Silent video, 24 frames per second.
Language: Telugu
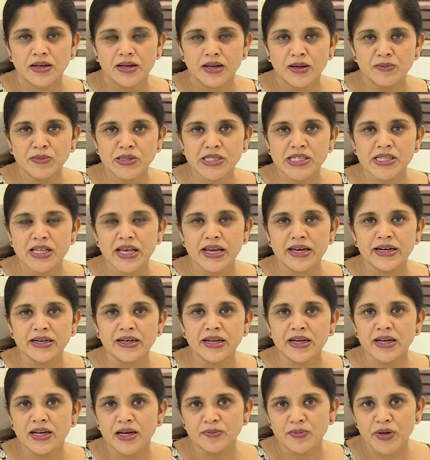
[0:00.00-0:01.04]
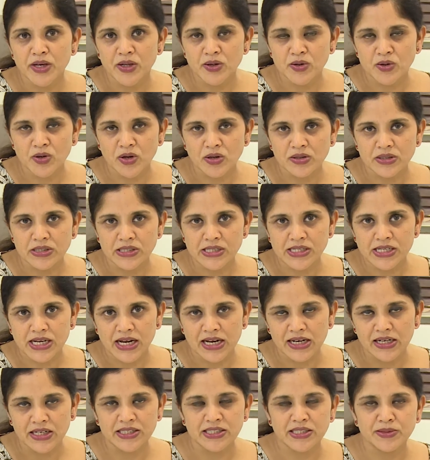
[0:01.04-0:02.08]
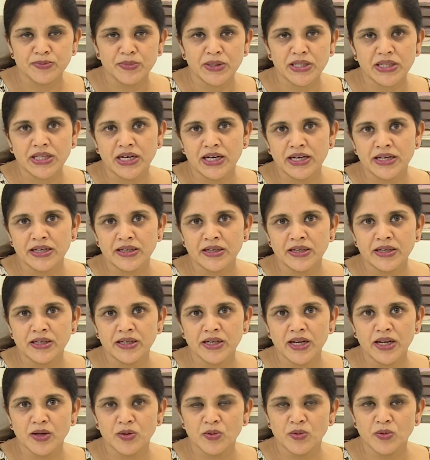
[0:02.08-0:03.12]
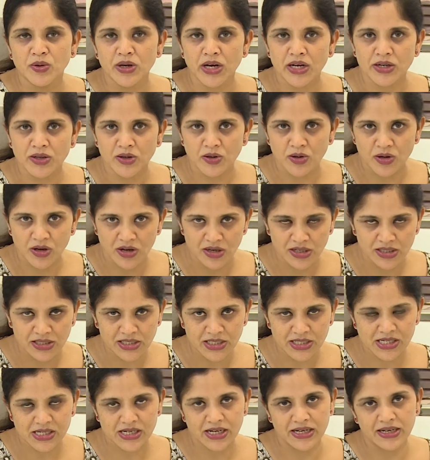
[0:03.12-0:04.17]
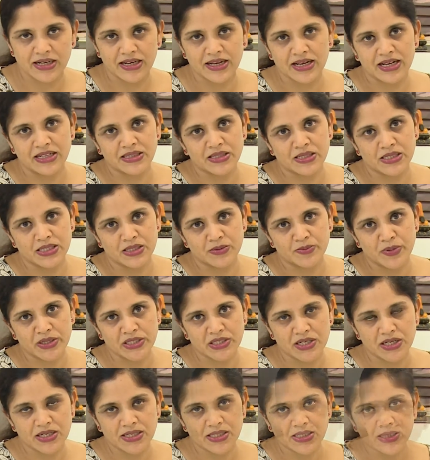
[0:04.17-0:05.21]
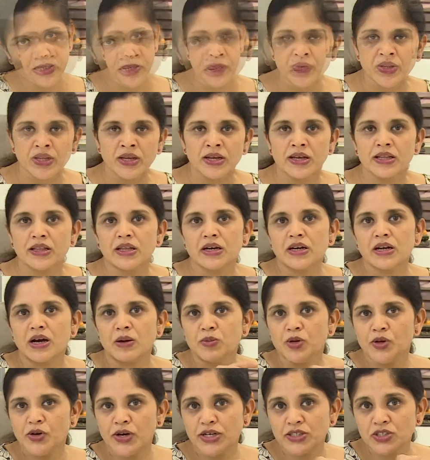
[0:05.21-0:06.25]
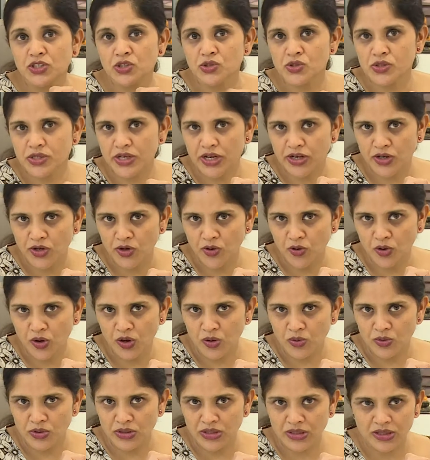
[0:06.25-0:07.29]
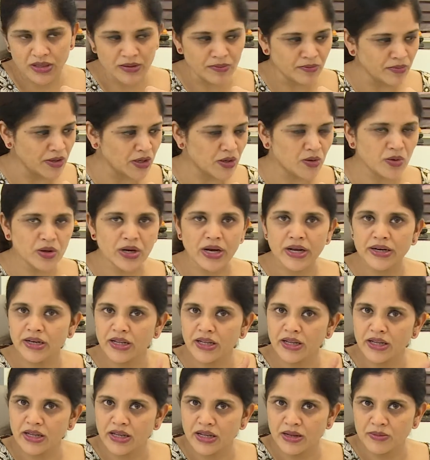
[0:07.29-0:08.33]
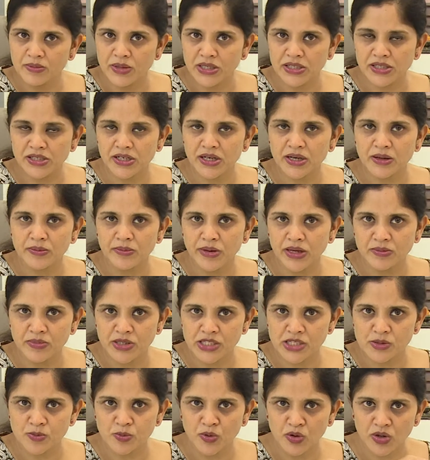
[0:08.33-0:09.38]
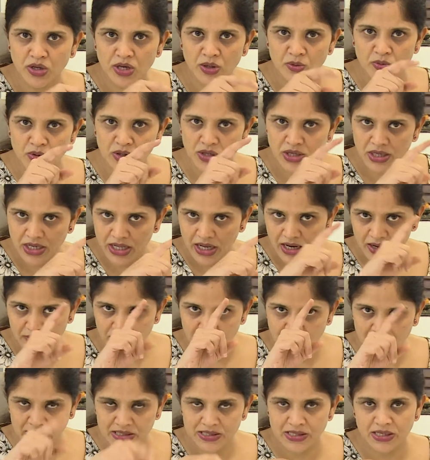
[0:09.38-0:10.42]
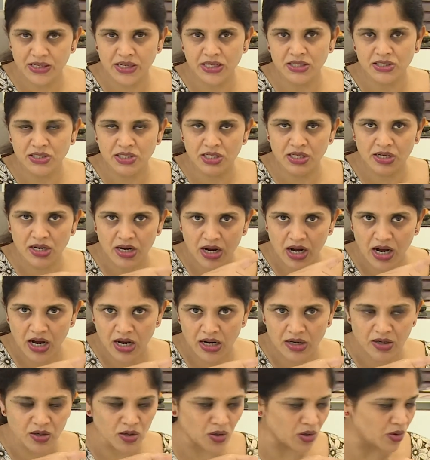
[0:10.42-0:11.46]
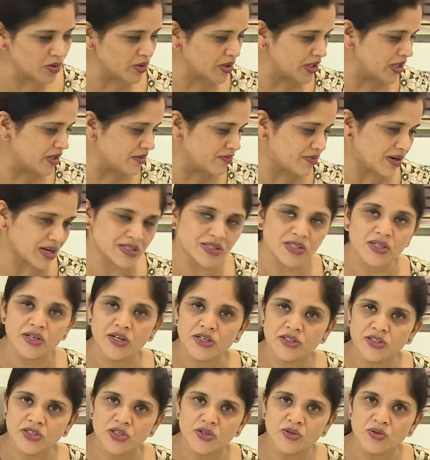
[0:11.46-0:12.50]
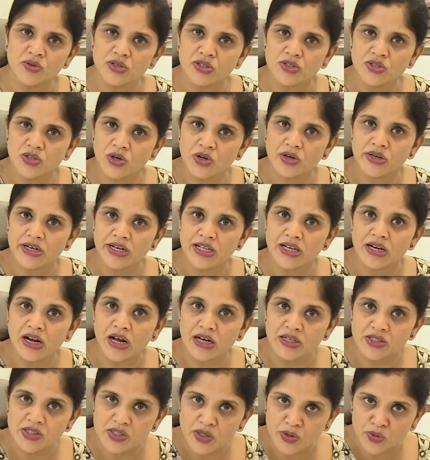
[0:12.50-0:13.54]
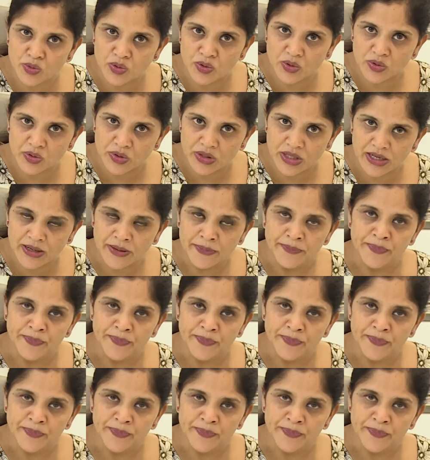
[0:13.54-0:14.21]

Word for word: నమస్తే అండి నా పేరు డాక్టర్ సాయి లక్ష్మీ దాయన నేను గైనకాలజిస్ట్ అండ్ క్యాన్సర్ స్పెషలిస్ట్ ఇది డబ్ల్యూహెచ్ఓ స్కెడ్యూల్లో ఉంది మీకు కానీ ఈ మధ్యన బేబీస్ పుట్టి ఉంటే ఆ వ్యాక్సినేషన్ కార్డ్లో ఈ వ్యాక్సినేషన్ గురించి ఆల్రెడీ రాసి ఉంటుంది